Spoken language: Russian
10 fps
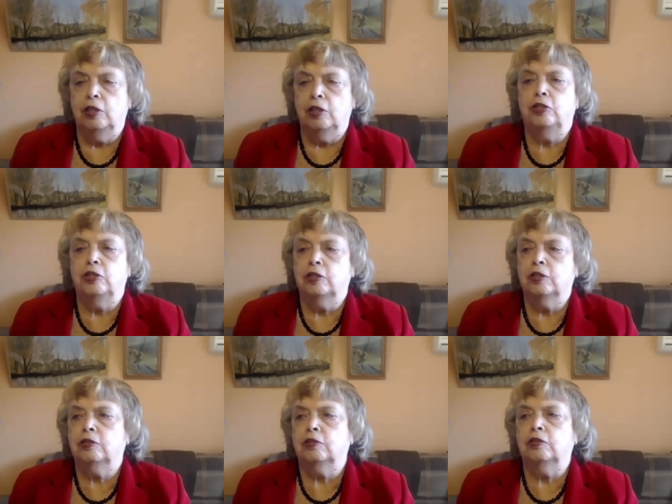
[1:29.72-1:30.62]
и
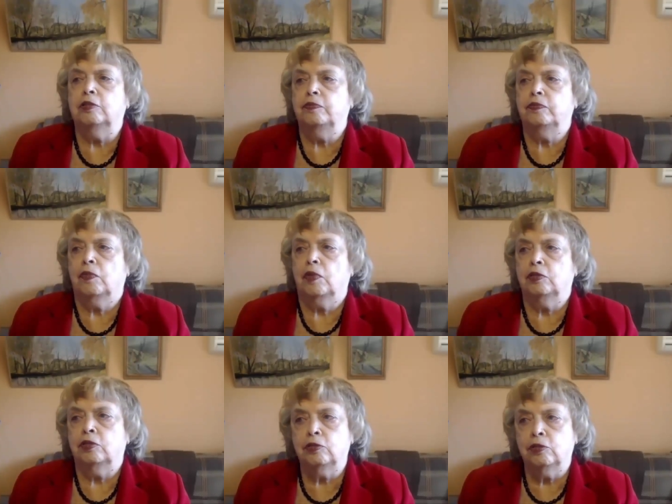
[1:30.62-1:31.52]
через эм,
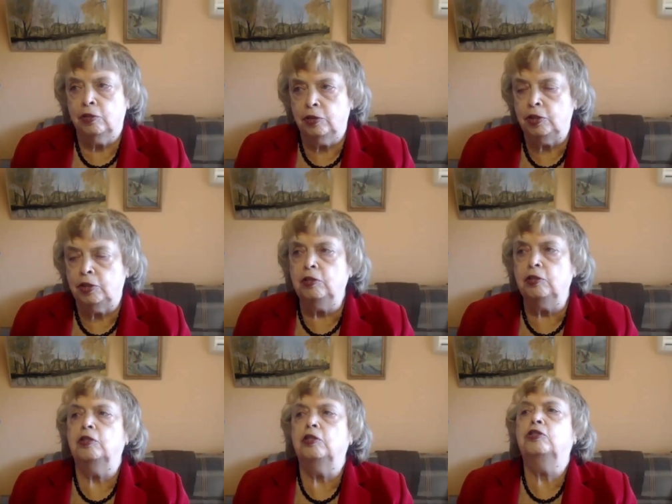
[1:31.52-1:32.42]
соцсети,
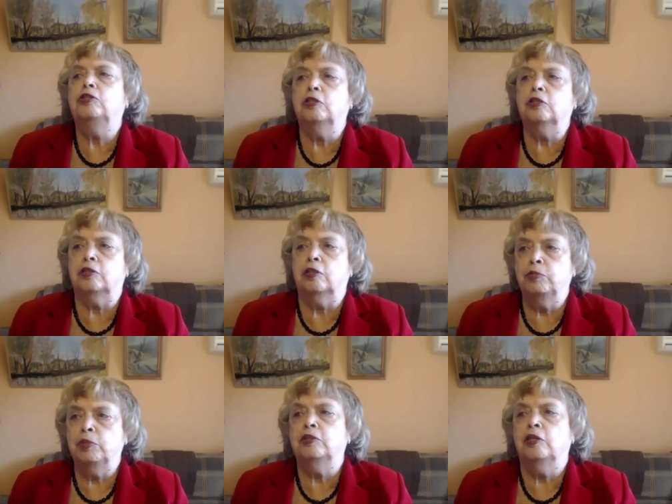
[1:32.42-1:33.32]
и через
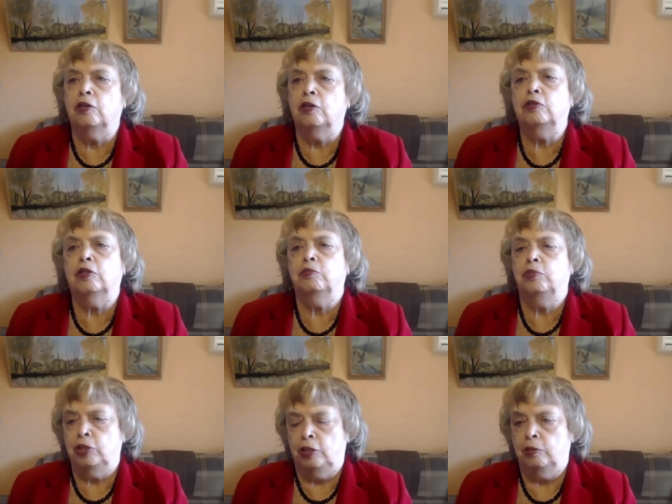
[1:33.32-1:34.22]
совместное какое-то
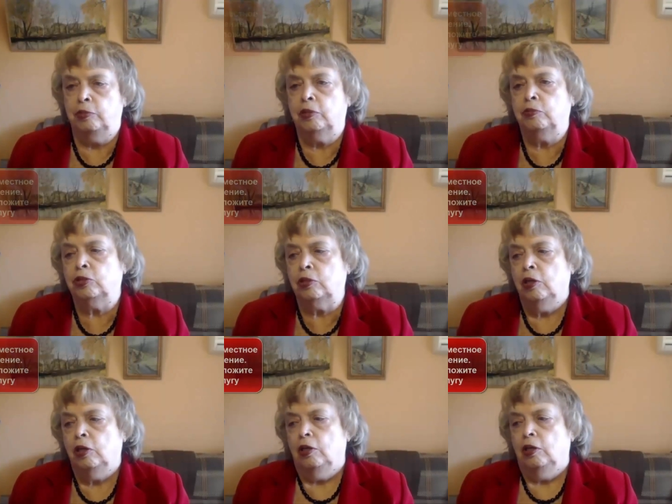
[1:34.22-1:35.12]
обучение, потому что
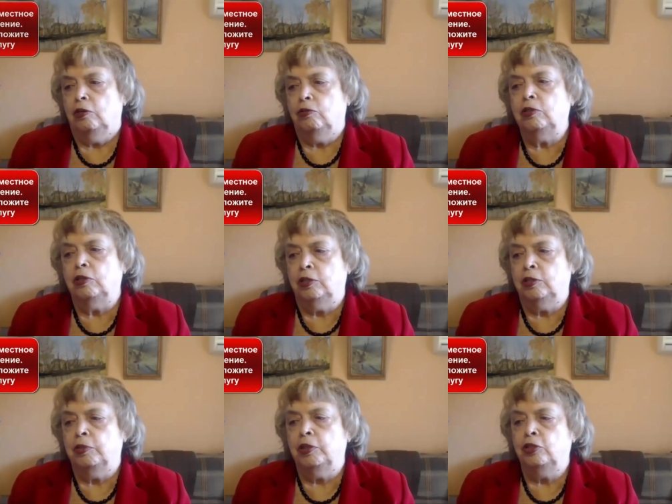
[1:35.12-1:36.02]
ну, я
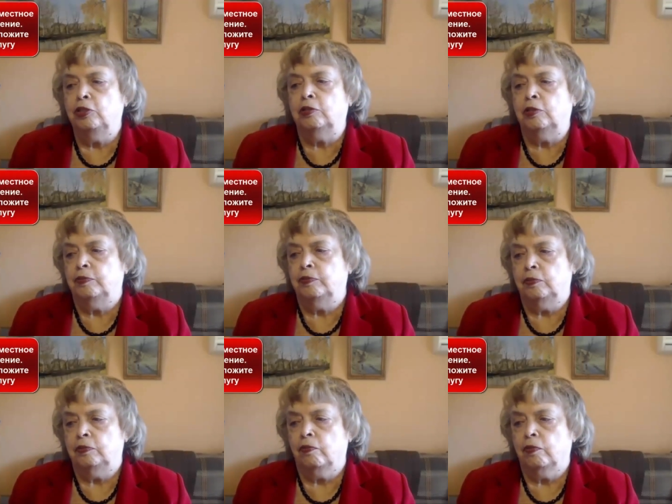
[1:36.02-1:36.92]
себя еще
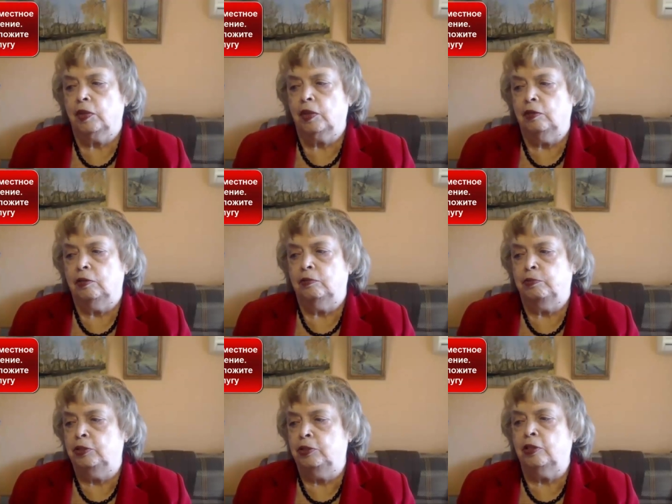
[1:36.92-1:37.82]

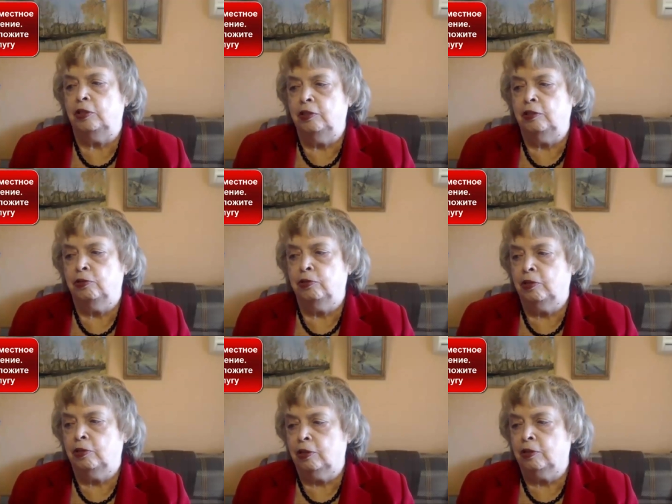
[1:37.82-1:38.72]
позиционирую
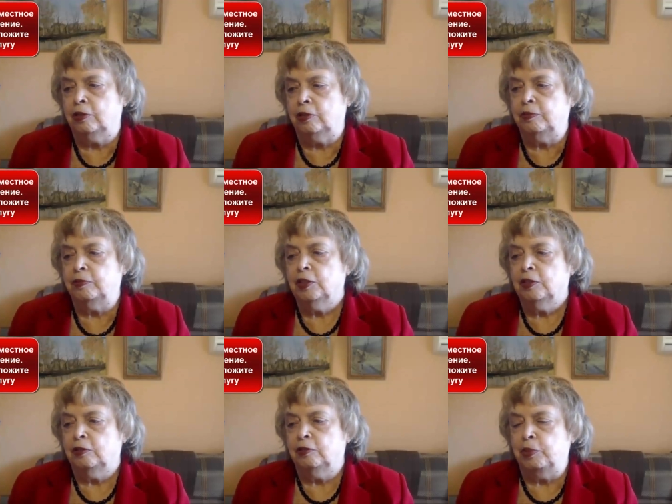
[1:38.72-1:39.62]
как э,
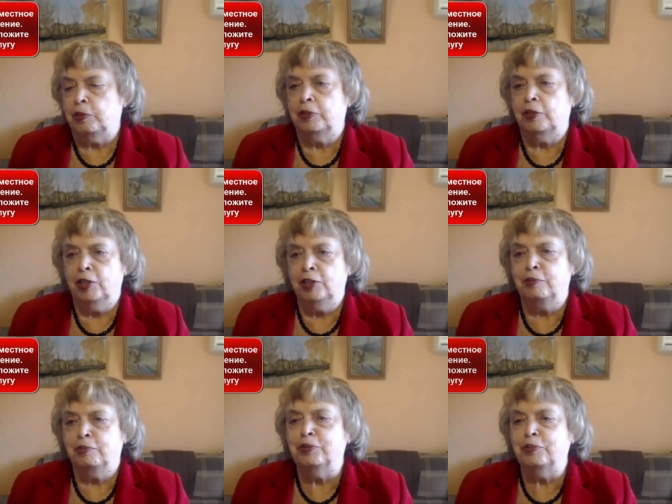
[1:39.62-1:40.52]
ну, преподаватель,
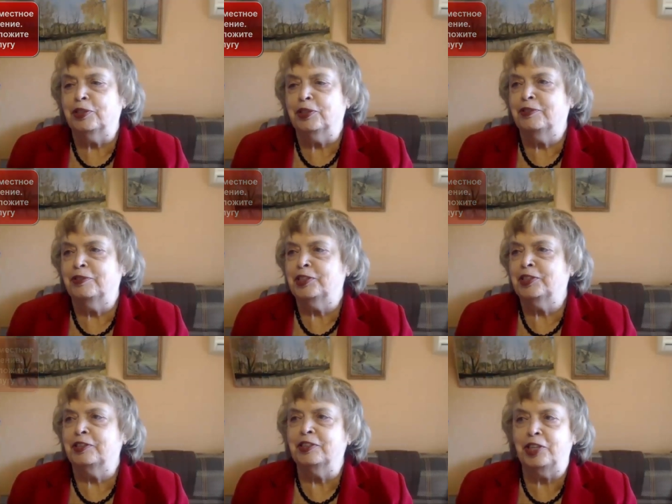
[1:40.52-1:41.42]
будем так говорить,
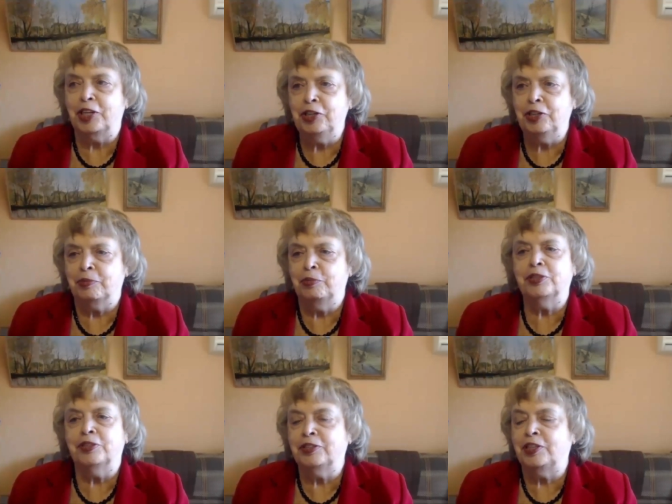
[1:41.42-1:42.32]
как тренер,
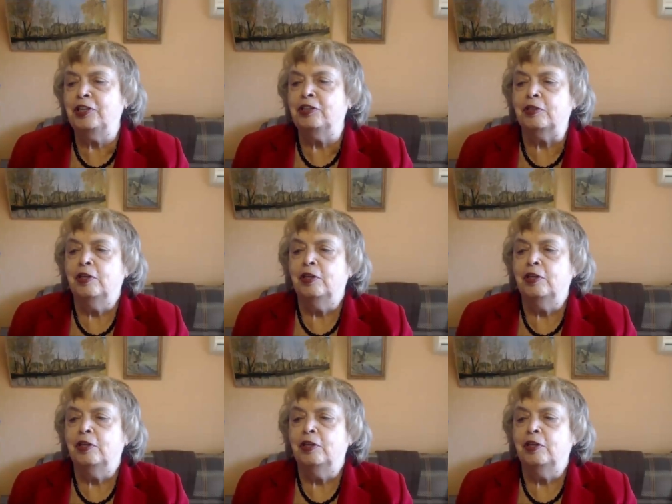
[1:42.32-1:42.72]
бизнес-тренер. Uh-huh.